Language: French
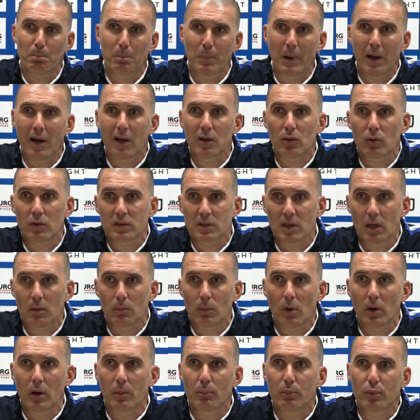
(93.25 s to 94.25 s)

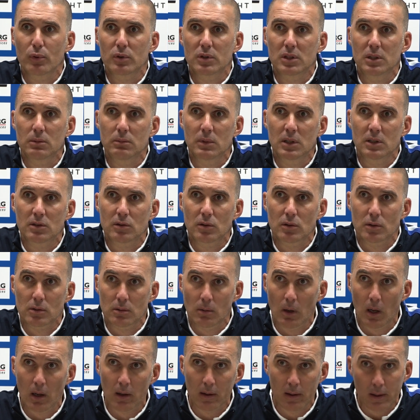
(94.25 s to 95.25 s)
paradoxalement un peu timide ce
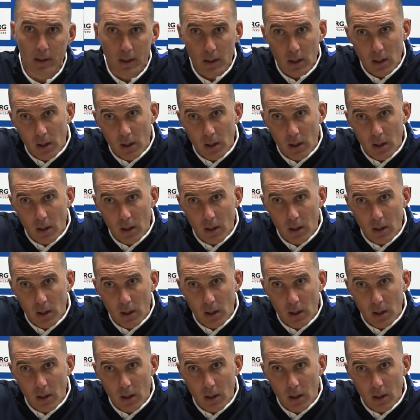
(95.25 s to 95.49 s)
soir.